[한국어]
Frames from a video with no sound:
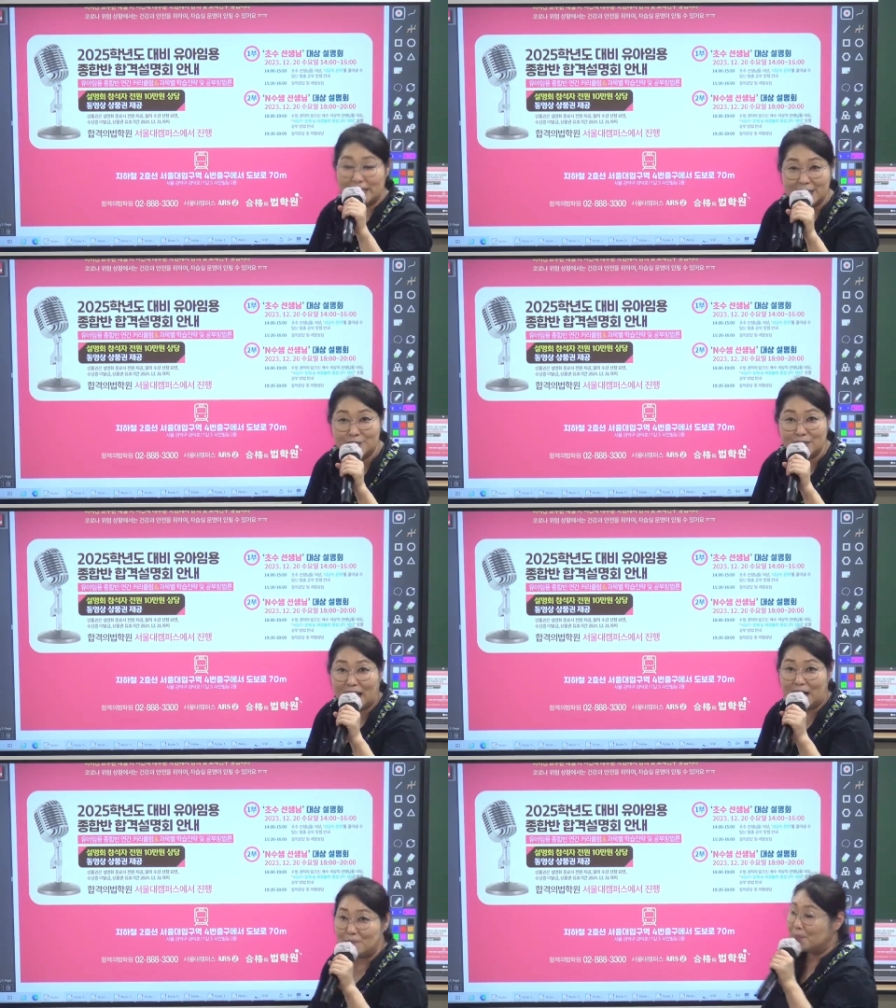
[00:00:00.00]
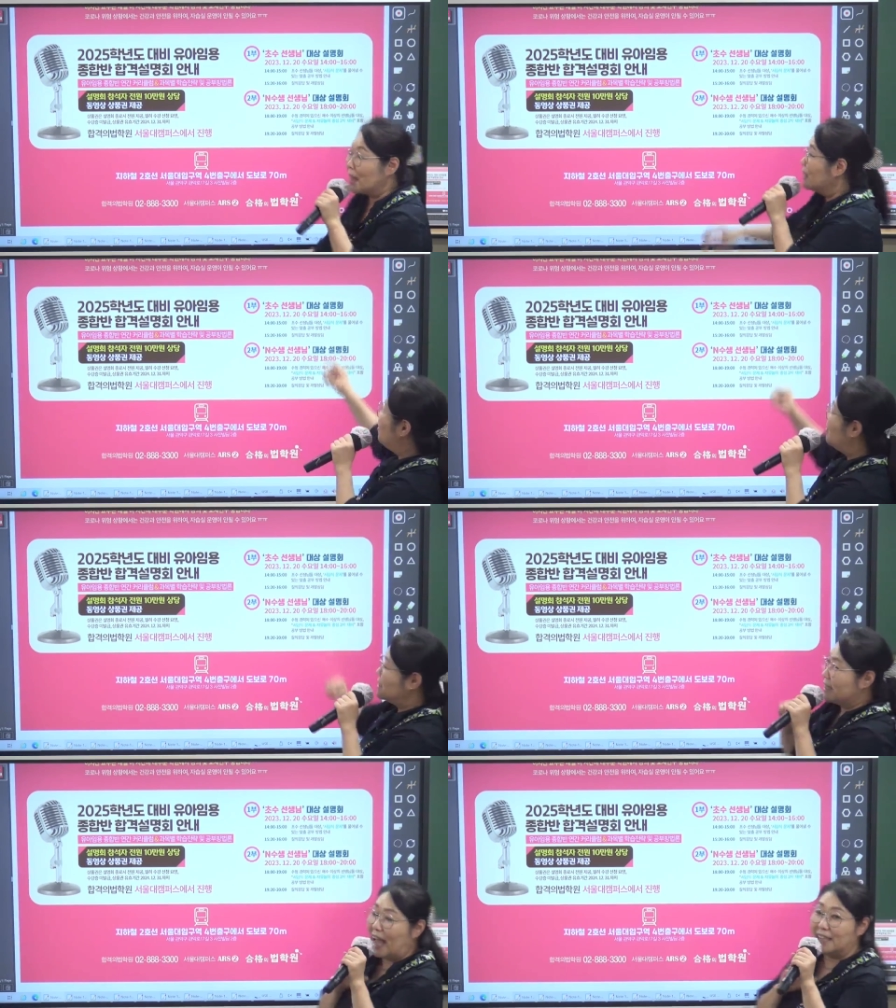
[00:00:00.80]
있습니다. 어,
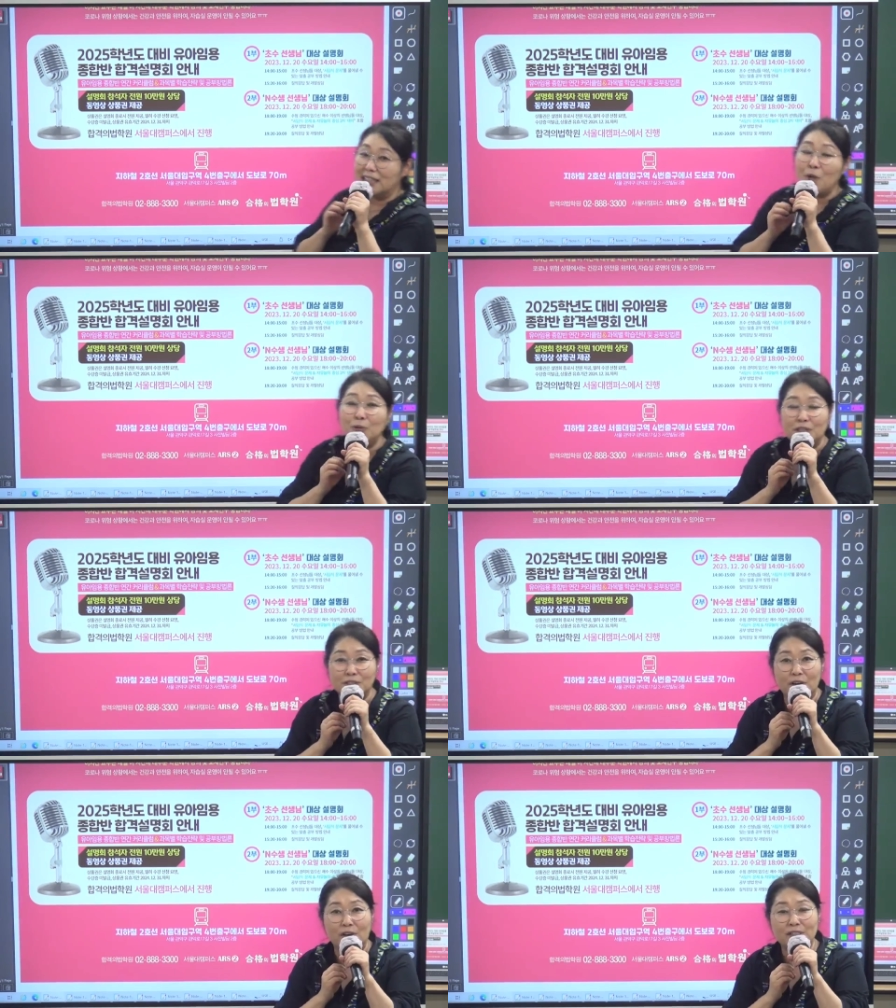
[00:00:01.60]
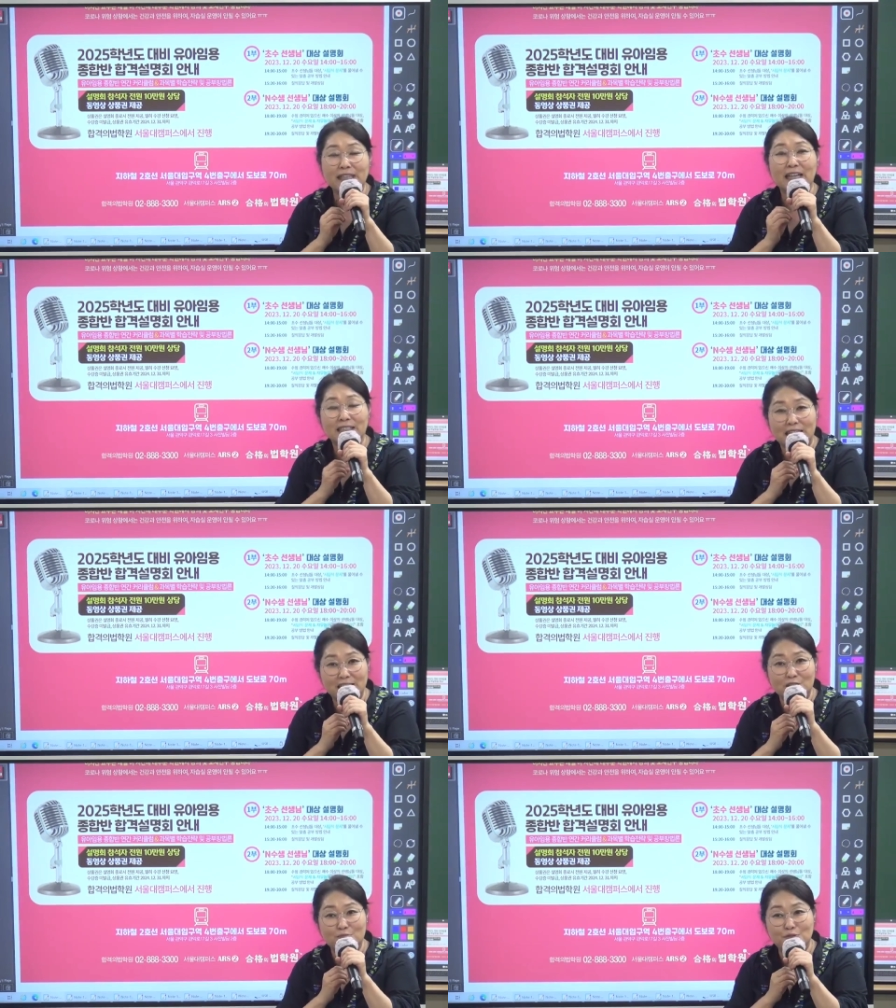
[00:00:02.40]
이제 낮에 오셔서 시간이
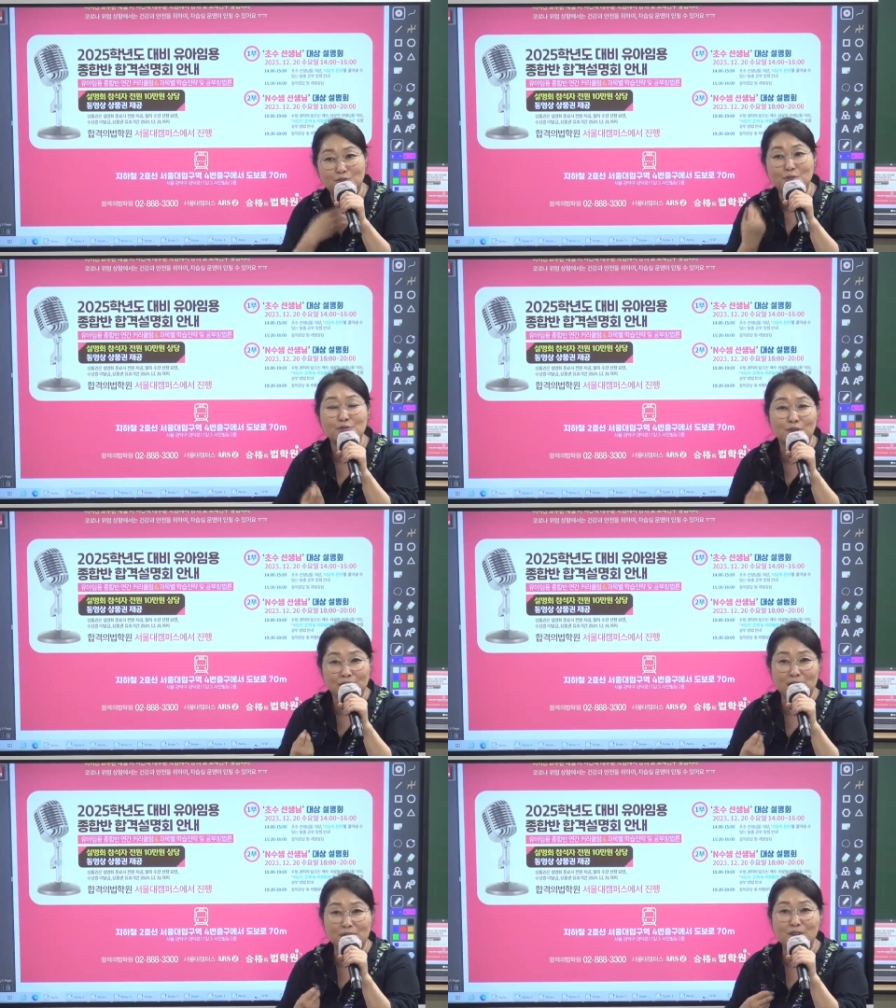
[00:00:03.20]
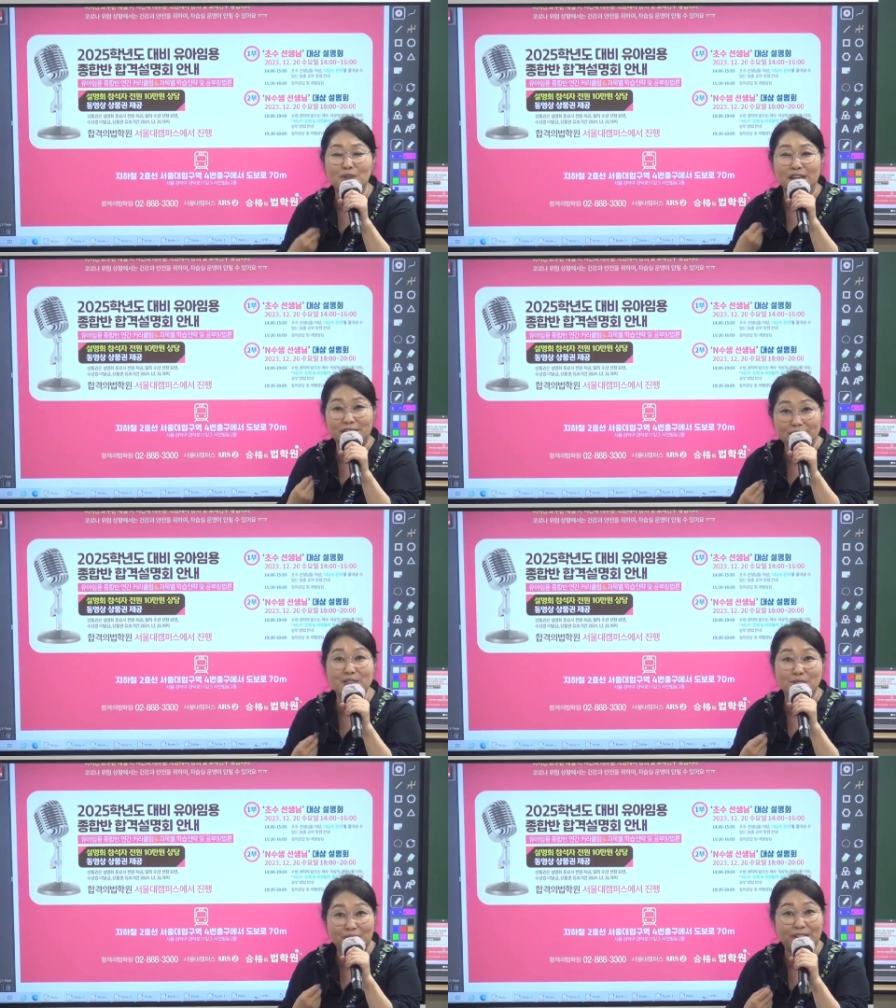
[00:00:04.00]
되시는 분은 초수 선생님 설명회
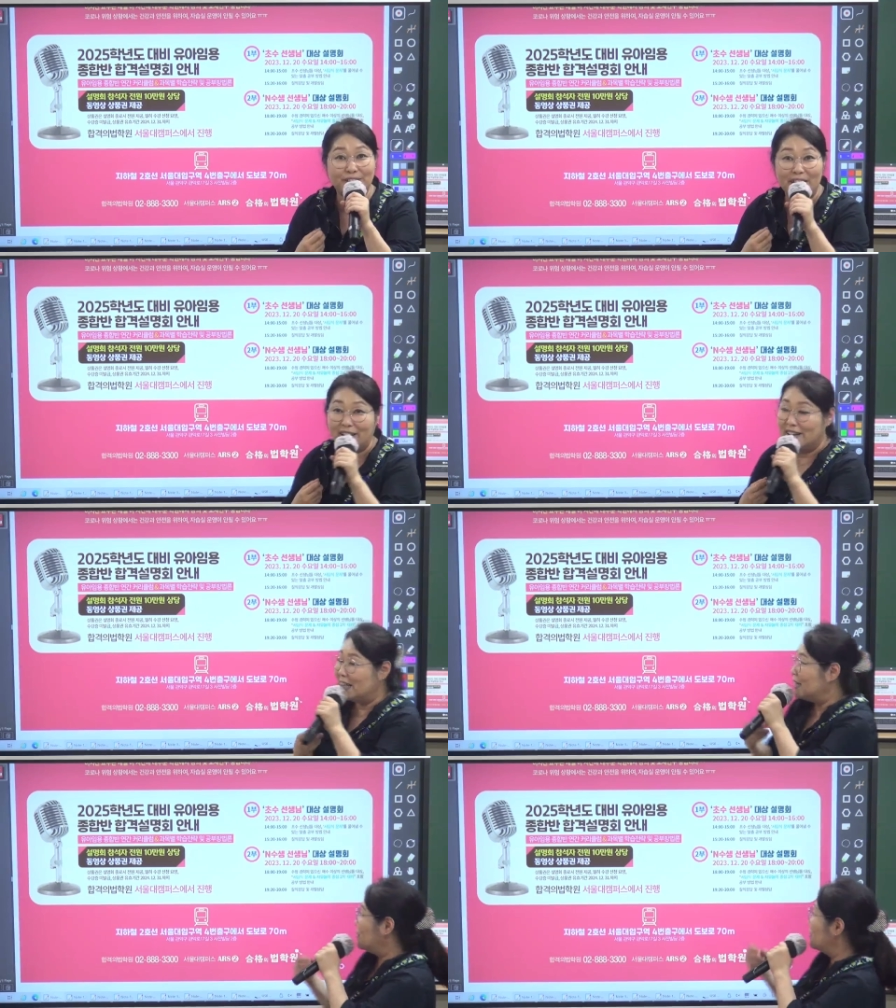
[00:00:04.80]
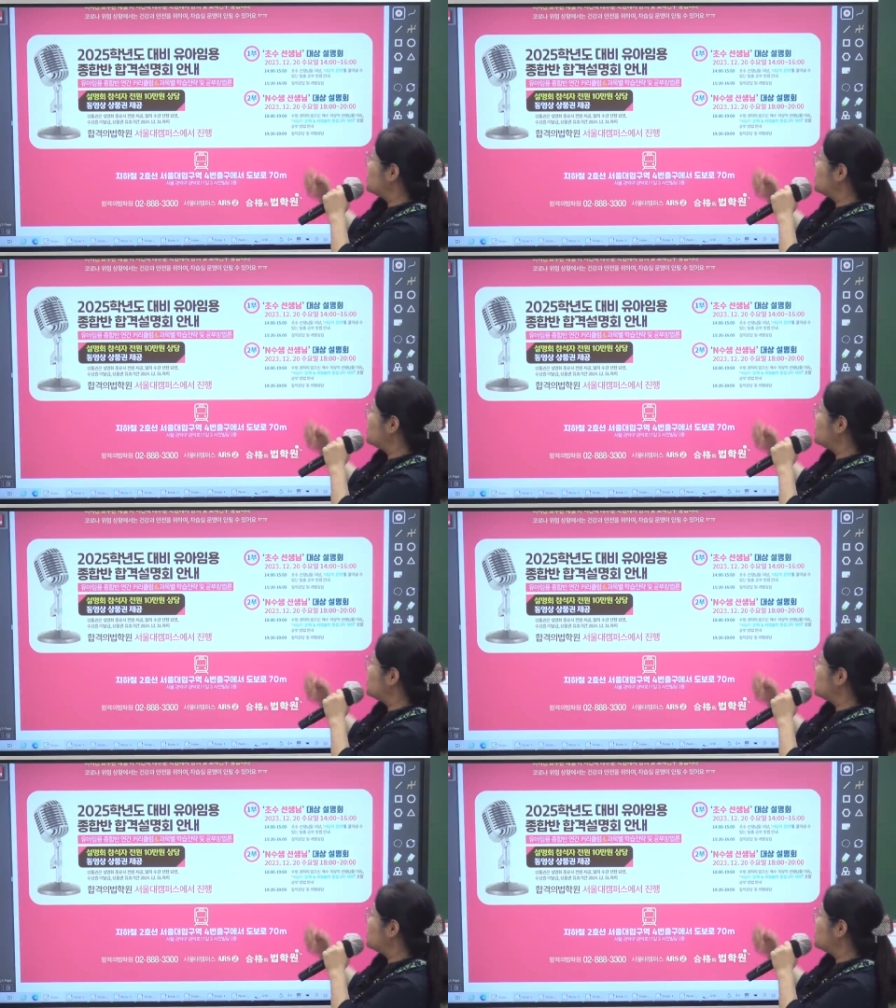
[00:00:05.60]
들으시면 되고요. 그리고